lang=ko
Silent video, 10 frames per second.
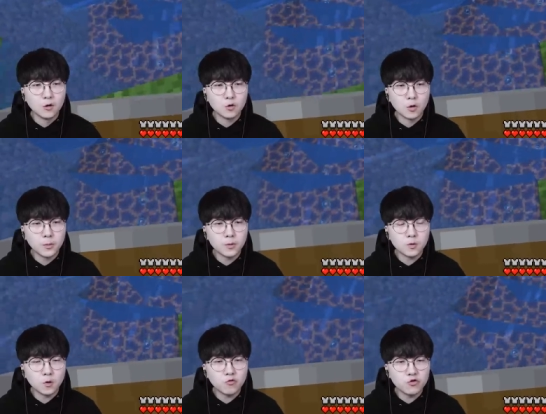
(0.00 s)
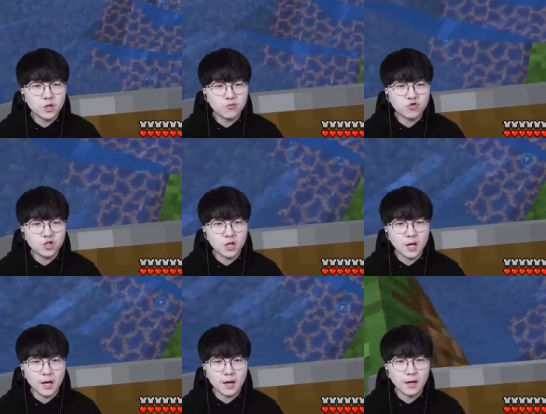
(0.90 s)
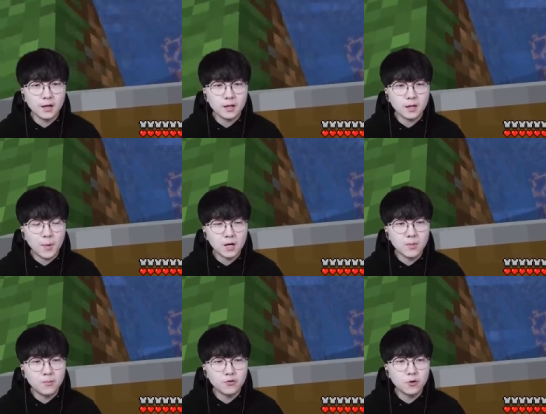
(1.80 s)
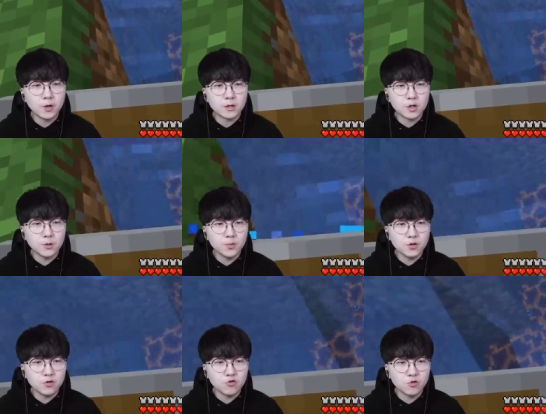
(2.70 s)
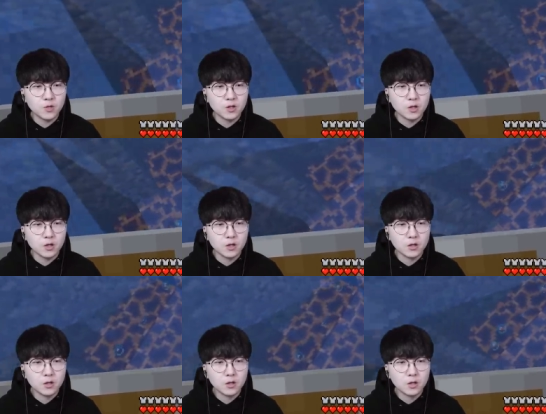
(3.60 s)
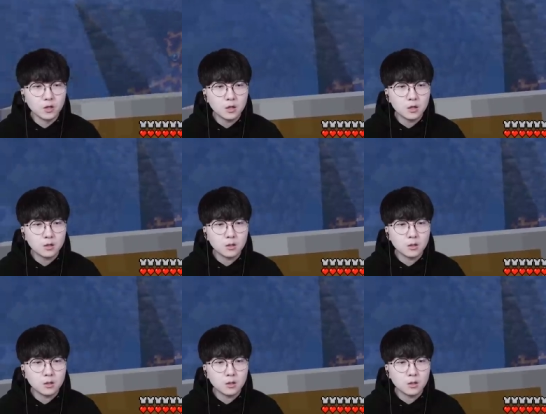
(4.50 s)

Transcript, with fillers: 여러분 또 꿀팁 주신 게 이 마그마 블록에서 시프트를 누르면은 어,